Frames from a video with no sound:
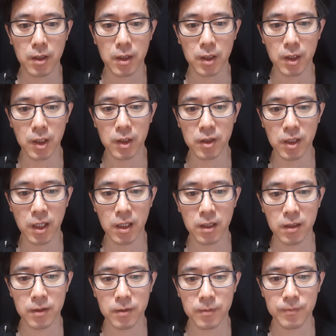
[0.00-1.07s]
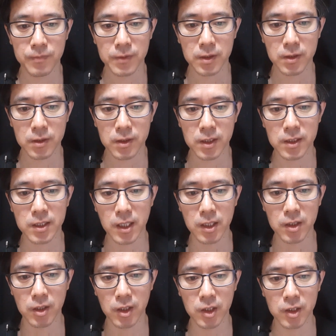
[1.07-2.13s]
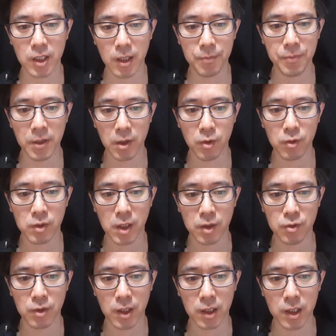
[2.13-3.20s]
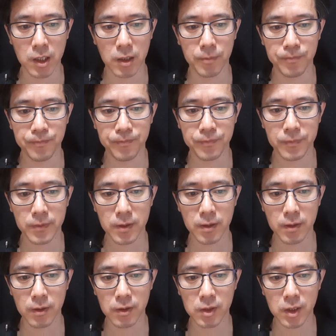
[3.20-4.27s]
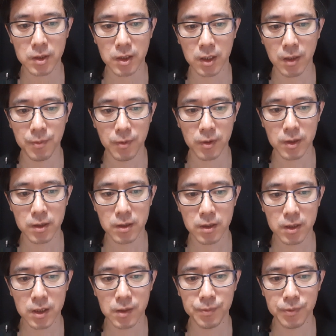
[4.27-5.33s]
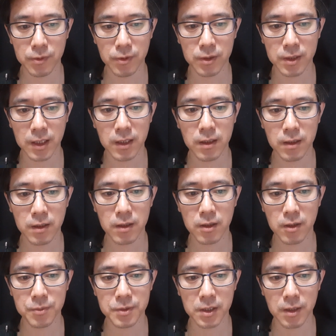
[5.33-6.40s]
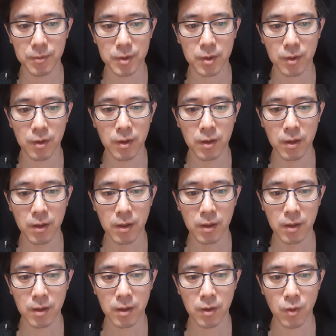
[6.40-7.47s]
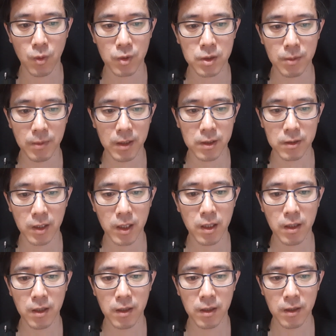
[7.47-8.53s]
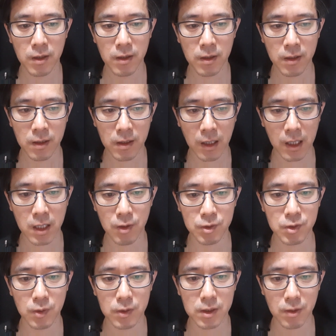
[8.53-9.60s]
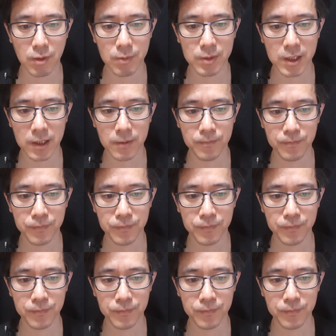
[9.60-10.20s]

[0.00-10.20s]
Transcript: 1인당 직장인 1인당 평균 대출액이 역대 최대폭인 10% 이상 급증하면서 5천만원에 가까워지고 있다고 합니다.